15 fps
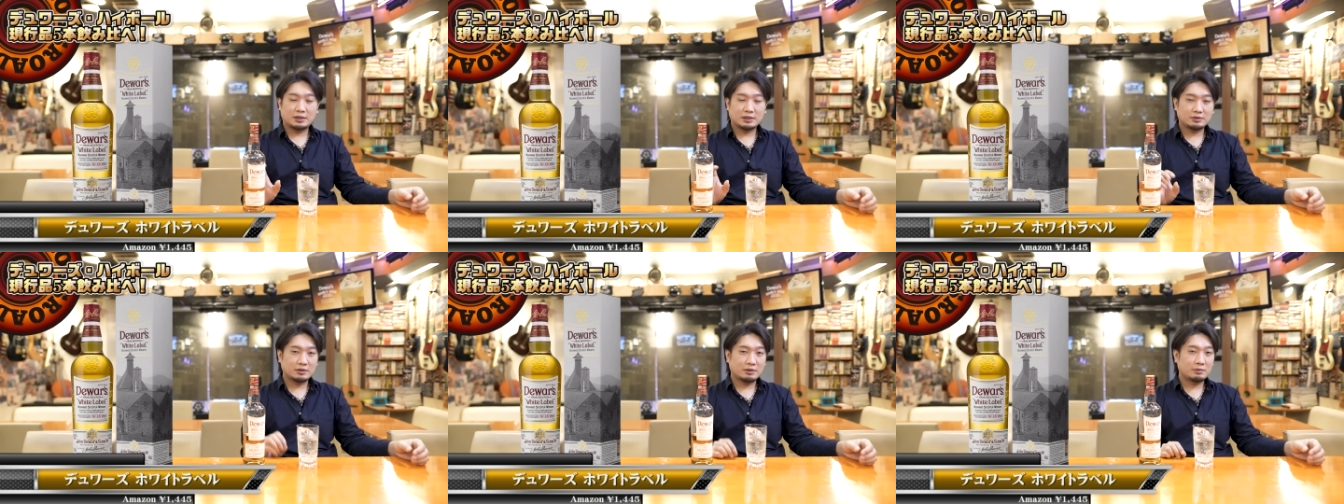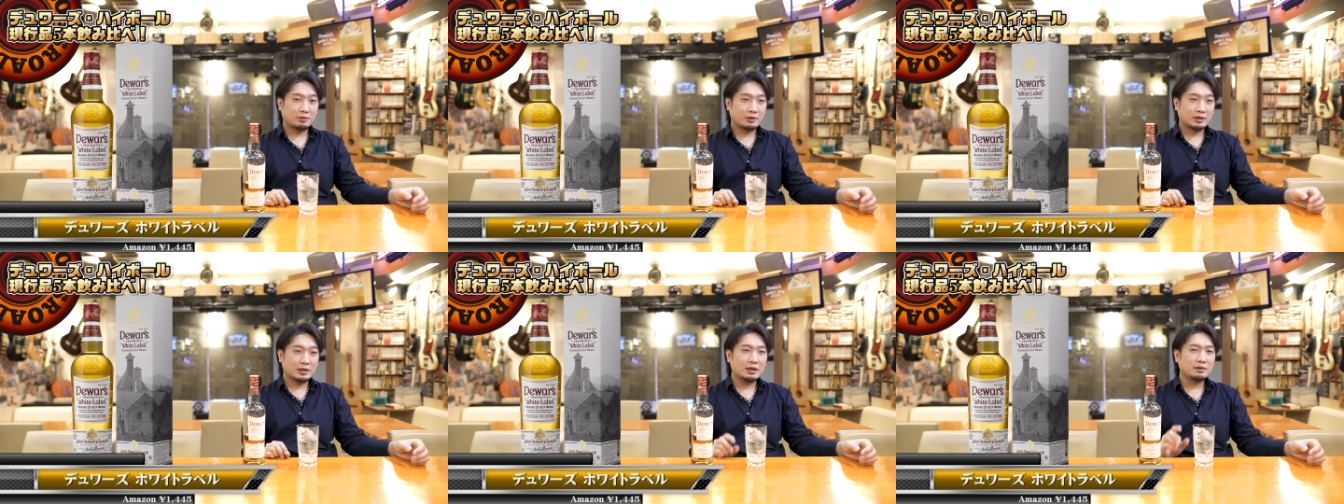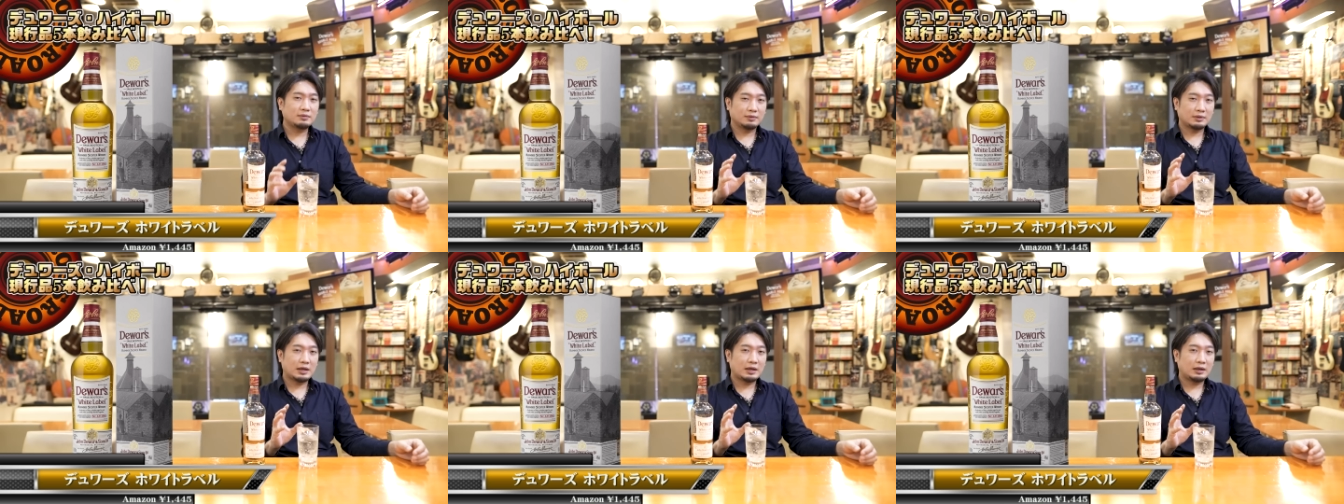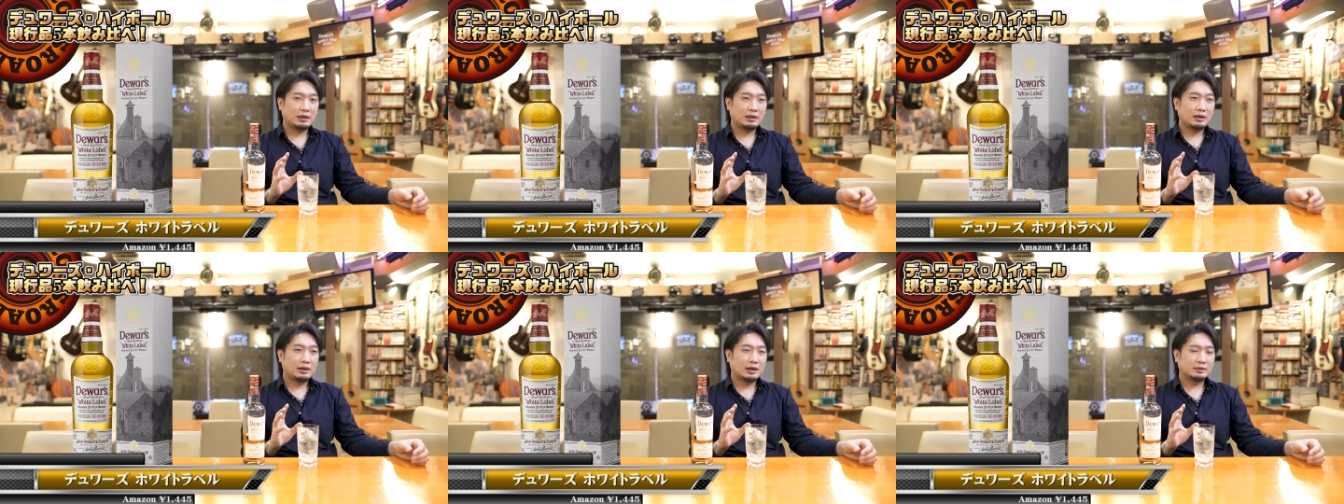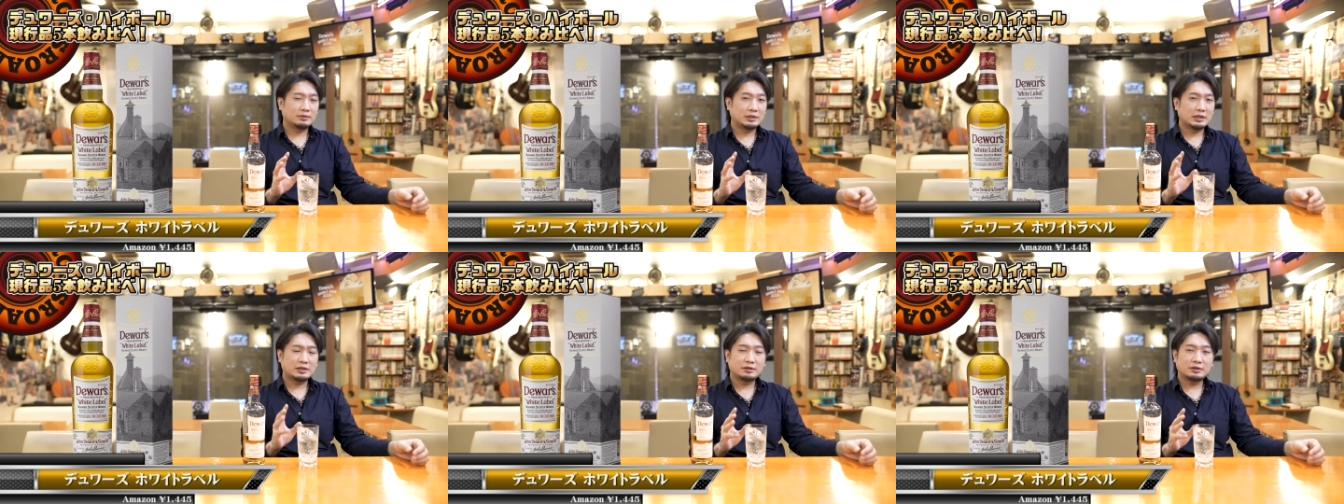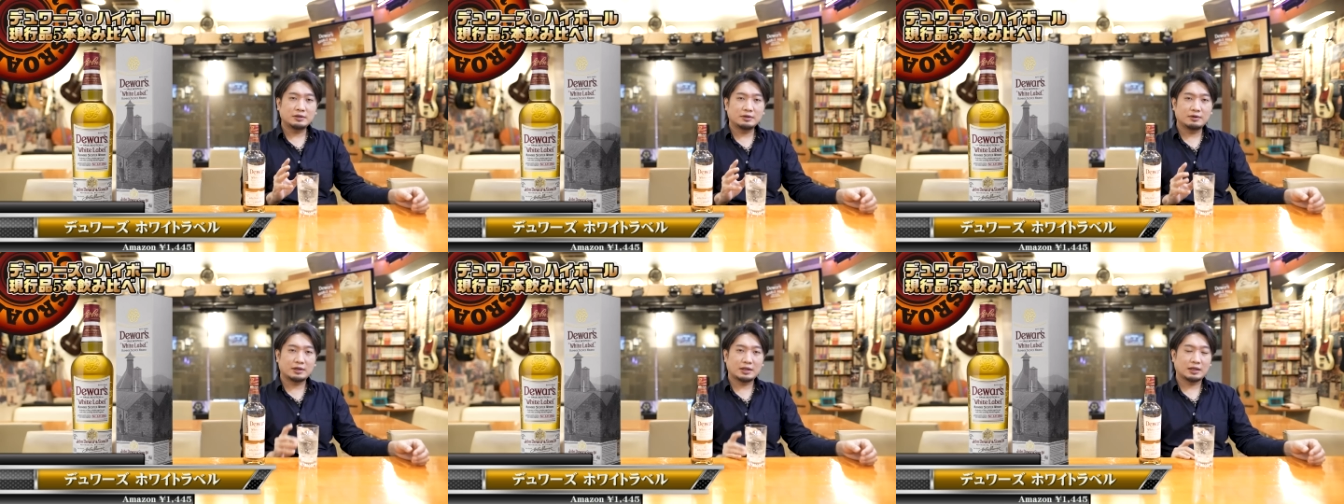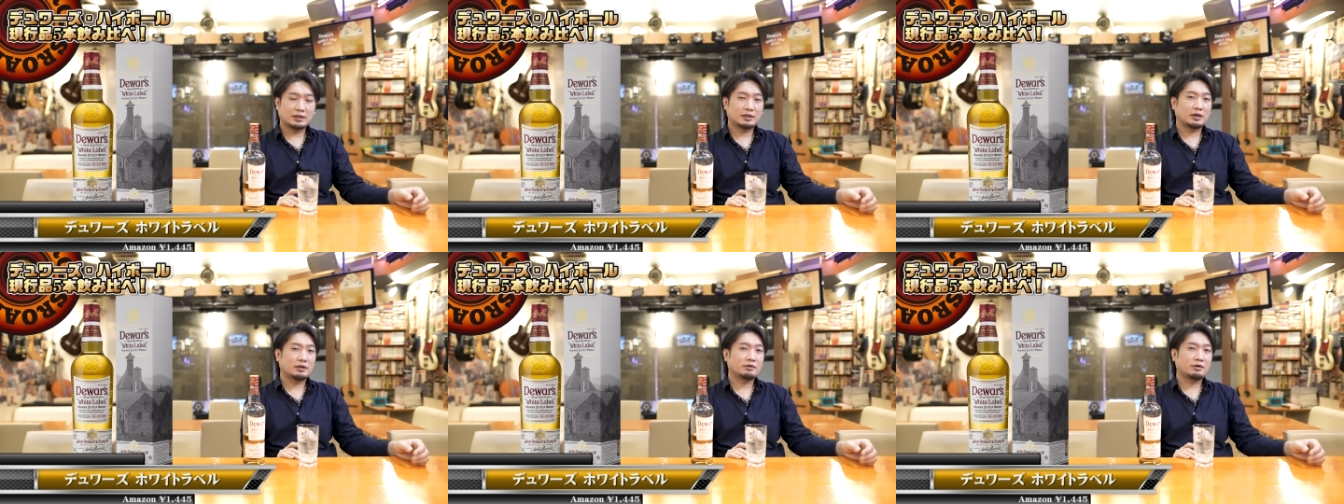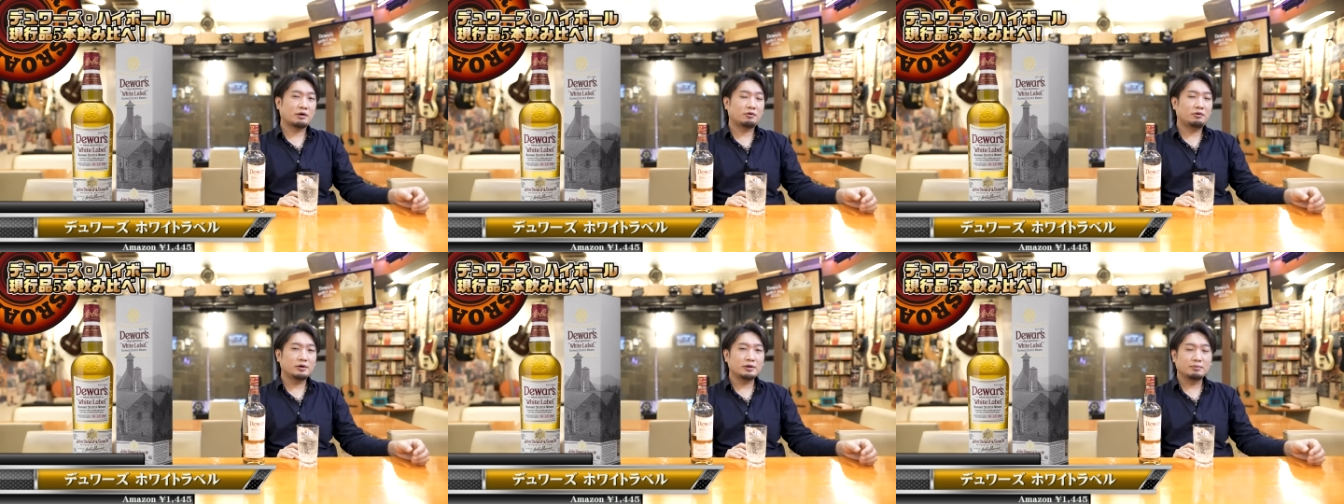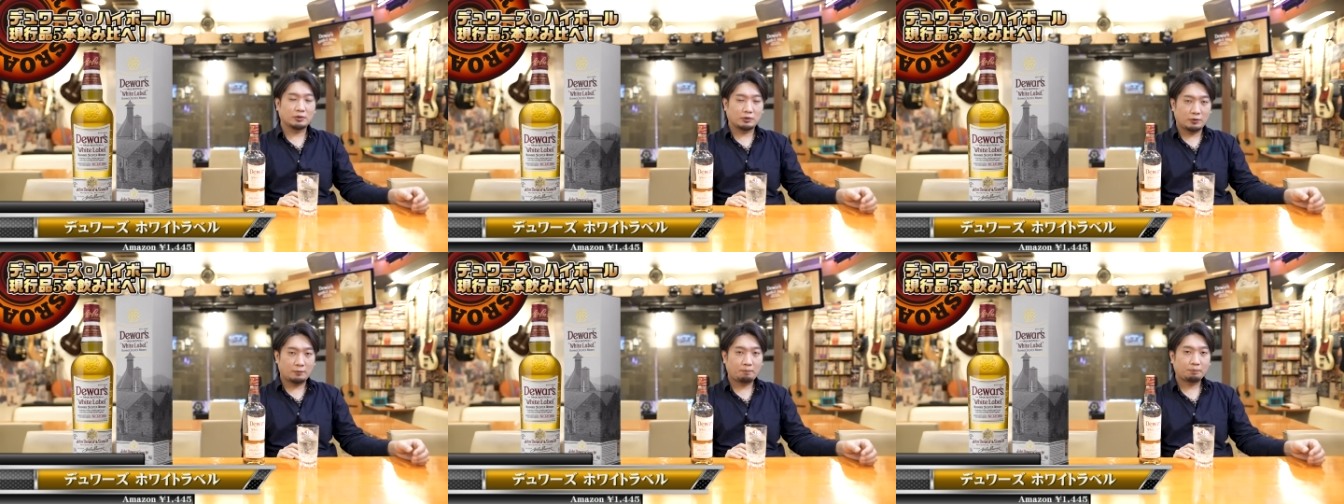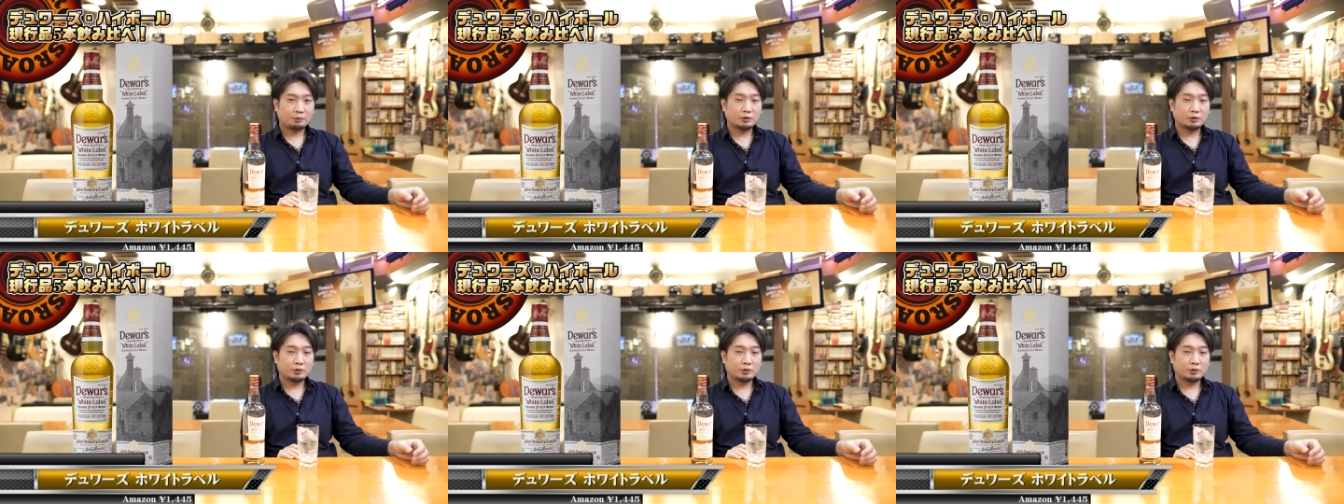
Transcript: ワイトラベルは結構ね、肉料理だったりとか濃いもの